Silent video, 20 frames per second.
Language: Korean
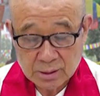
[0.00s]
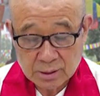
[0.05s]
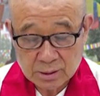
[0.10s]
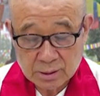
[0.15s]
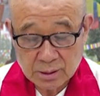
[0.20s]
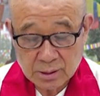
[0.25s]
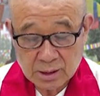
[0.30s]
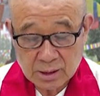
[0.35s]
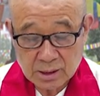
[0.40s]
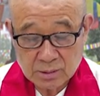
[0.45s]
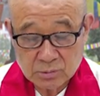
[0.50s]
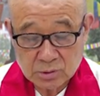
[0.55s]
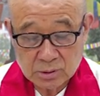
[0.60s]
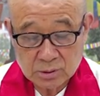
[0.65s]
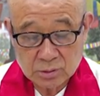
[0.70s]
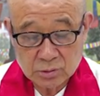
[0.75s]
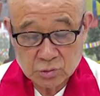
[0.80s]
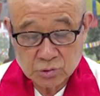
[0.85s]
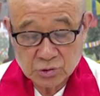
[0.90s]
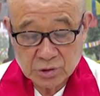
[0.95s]
거기 가면
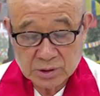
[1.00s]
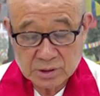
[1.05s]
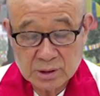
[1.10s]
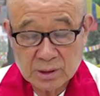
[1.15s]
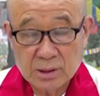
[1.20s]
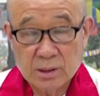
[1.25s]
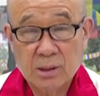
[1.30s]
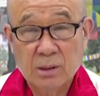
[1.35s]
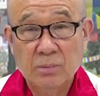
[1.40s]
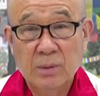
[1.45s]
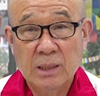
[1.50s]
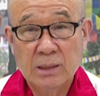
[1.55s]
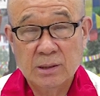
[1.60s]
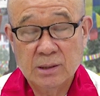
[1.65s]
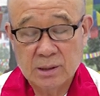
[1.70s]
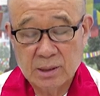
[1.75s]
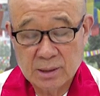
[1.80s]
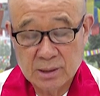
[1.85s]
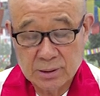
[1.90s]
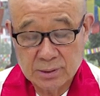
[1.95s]
그 수행자들이
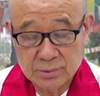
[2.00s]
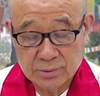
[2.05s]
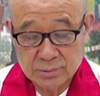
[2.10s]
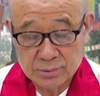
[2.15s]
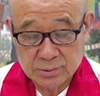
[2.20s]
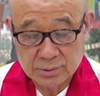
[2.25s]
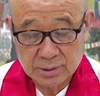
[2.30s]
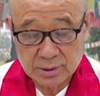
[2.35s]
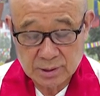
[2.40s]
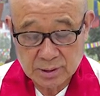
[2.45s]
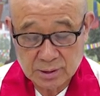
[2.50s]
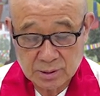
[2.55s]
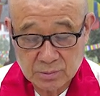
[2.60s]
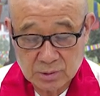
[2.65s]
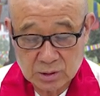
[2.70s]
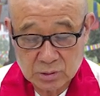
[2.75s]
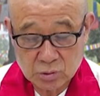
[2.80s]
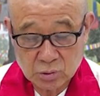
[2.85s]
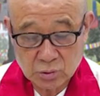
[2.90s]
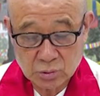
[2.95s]
많잖아요. 그렇기
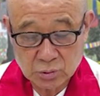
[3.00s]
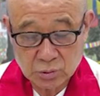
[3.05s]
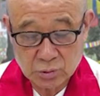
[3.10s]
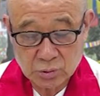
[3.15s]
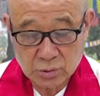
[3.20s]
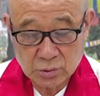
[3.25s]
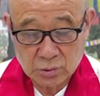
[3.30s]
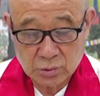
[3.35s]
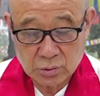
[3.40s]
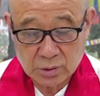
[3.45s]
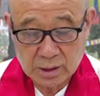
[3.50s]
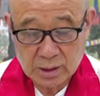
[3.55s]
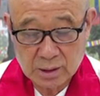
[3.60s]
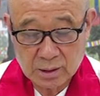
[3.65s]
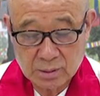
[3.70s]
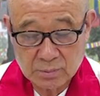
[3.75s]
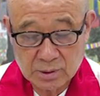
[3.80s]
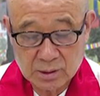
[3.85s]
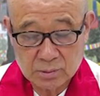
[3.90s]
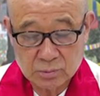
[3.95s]
때문에 종교가
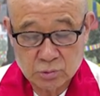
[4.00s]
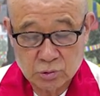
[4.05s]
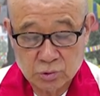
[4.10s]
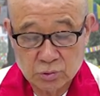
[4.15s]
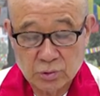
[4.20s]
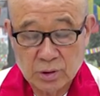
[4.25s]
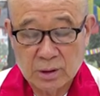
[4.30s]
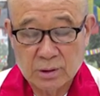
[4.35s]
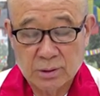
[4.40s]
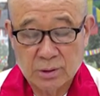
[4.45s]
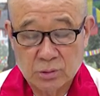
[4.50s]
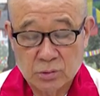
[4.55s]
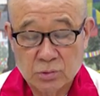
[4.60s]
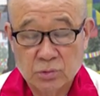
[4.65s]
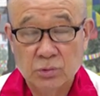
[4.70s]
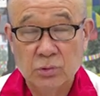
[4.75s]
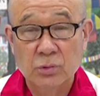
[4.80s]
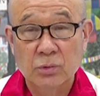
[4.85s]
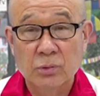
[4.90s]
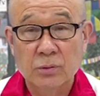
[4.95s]
그만큼 중요한 거예요,
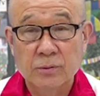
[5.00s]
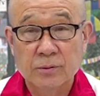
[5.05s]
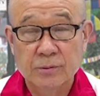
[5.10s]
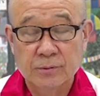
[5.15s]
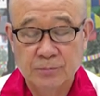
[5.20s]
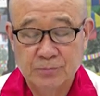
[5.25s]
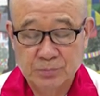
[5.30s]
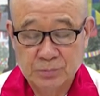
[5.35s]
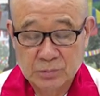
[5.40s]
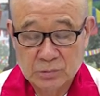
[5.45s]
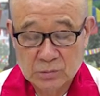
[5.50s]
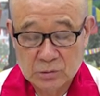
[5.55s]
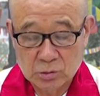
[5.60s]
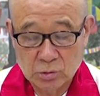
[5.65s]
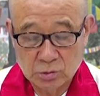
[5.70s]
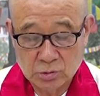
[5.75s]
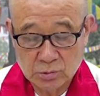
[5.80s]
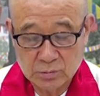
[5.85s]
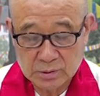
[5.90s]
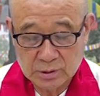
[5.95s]
중요. 음.
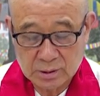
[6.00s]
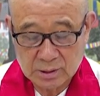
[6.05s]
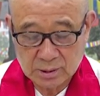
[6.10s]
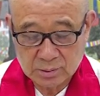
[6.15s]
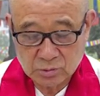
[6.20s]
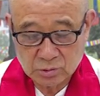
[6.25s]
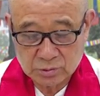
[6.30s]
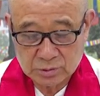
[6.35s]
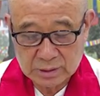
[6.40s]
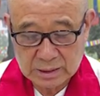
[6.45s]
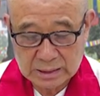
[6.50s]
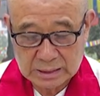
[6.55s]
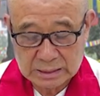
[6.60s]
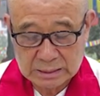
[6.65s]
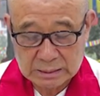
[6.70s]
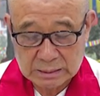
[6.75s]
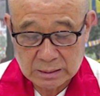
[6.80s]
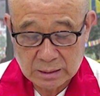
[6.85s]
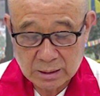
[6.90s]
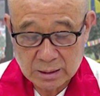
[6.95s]
요즘은 너무
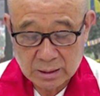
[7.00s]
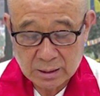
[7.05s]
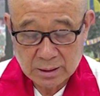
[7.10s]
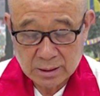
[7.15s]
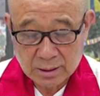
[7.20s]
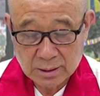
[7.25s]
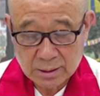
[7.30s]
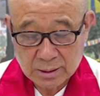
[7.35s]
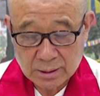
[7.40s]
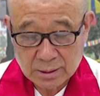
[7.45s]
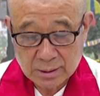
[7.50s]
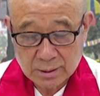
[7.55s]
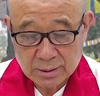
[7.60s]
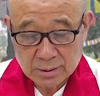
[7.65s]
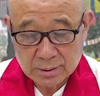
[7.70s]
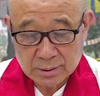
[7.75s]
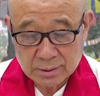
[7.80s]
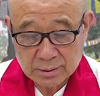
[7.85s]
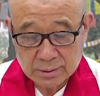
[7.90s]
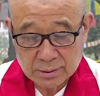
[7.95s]
그냥
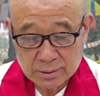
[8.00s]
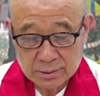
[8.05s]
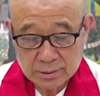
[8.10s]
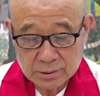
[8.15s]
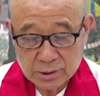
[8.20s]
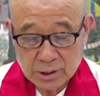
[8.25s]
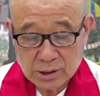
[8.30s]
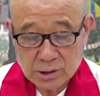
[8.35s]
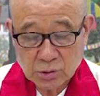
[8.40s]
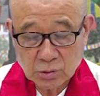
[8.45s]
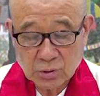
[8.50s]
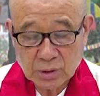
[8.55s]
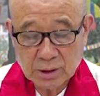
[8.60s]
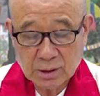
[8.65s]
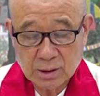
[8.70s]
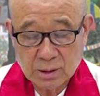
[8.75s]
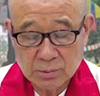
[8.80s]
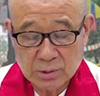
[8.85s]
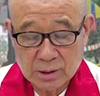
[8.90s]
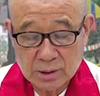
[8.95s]
그
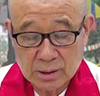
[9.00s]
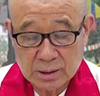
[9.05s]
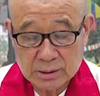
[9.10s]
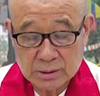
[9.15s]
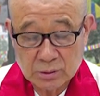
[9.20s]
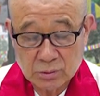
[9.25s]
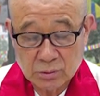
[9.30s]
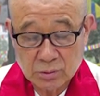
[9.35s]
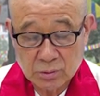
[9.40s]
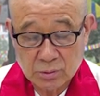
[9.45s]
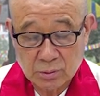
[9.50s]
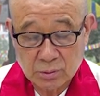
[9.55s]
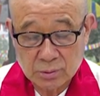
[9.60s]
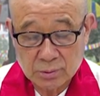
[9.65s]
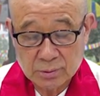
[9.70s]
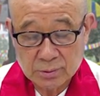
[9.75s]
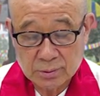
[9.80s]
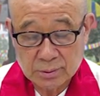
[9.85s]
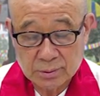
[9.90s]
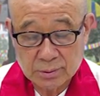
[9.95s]
세속화되어
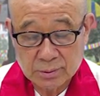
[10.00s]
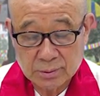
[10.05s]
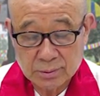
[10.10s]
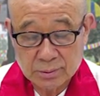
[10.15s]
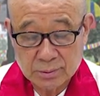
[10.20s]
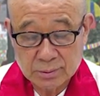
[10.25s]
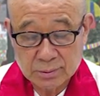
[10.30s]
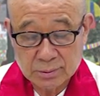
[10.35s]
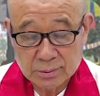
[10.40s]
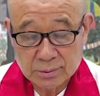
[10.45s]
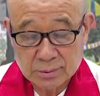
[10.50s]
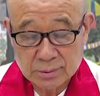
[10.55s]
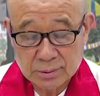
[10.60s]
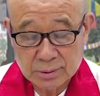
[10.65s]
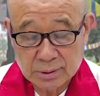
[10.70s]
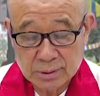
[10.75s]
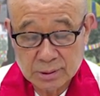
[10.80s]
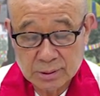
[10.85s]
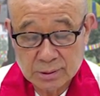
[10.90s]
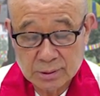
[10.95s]
버려가지고, 어,
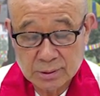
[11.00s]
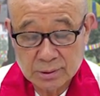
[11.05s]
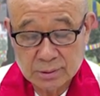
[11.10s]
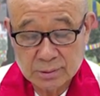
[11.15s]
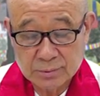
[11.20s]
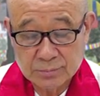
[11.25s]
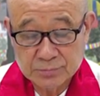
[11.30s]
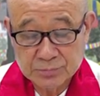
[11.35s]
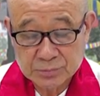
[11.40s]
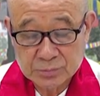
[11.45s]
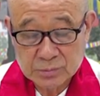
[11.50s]
그래서